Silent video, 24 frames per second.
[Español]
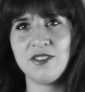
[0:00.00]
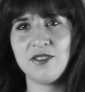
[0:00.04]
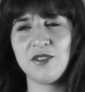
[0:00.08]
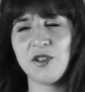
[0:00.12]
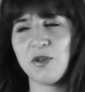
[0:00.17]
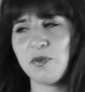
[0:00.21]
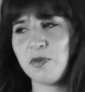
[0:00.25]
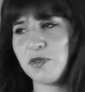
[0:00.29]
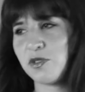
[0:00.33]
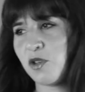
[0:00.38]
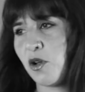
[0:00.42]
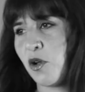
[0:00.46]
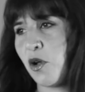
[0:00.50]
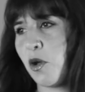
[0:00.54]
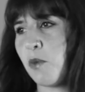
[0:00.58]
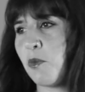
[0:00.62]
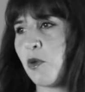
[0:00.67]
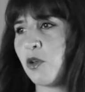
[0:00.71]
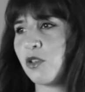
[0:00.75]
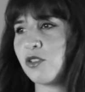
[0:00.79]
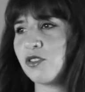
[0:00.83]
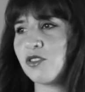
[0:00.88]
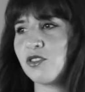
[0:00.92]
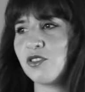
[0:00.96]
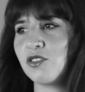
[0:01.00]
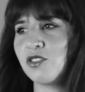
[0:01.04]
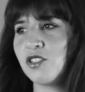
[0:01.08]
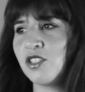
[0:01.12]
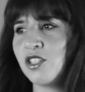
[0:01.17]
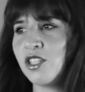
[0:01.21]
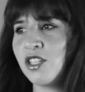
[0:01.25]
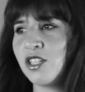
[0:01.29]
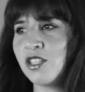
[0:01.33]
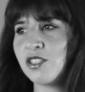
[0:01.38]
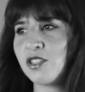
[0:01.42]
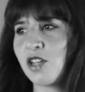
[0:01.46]
Son, como,
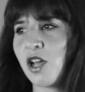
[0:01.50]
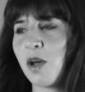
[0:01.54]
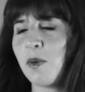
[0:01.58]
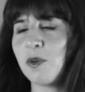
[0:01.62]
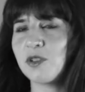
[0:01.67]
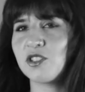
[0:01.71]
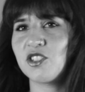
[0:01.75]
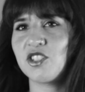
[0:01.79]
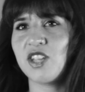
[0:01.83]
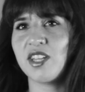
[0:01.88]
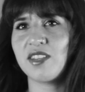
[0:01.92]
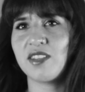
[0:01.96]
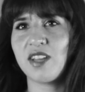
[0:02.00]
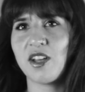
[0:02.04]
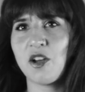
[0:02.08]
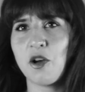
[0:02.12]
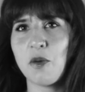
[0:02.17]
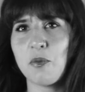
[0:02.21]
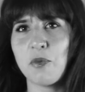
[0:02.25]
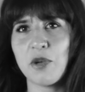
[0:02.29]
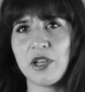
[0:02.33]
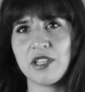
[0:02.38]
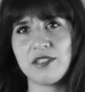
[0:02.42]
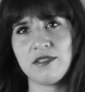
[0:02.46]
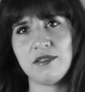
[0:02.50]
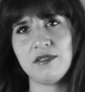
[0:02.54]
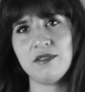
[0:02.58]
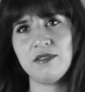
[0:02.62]
son como siete copas.